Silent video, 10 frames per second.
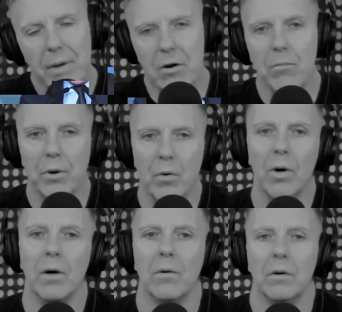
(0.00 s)
Me rompe
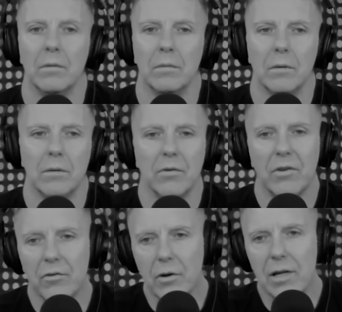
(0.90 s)
los huevos.
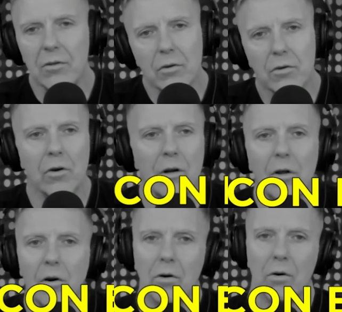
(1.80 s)
Entonces yo en esto estoy
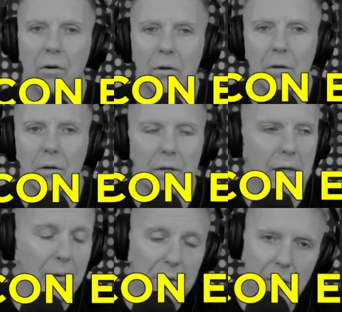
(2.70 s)
con el loco.
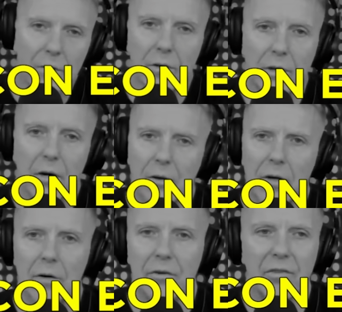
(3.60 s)
Y a vos te, te
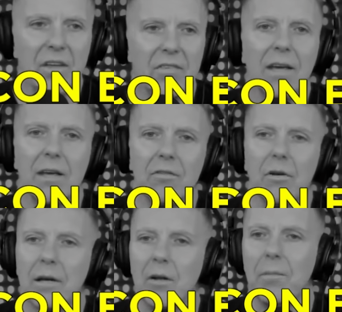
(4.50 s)
jodió. Entonces decís
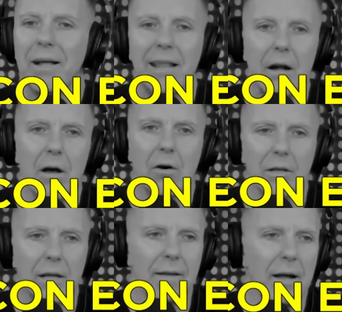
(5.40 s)
que, nos mandaron a
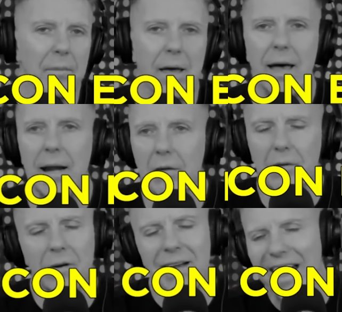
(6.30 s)
cortarte las
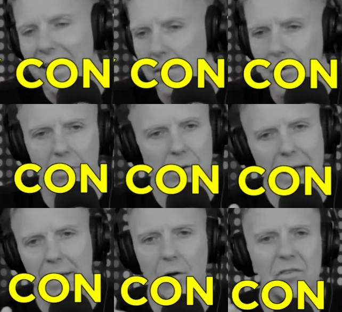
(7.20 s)
piernas. No, nada,
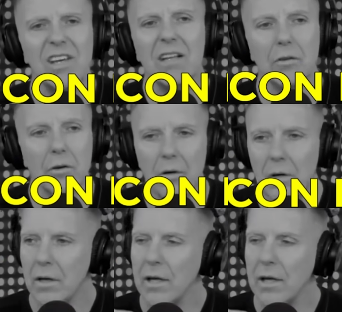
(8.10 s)
bro, nada, lo siento.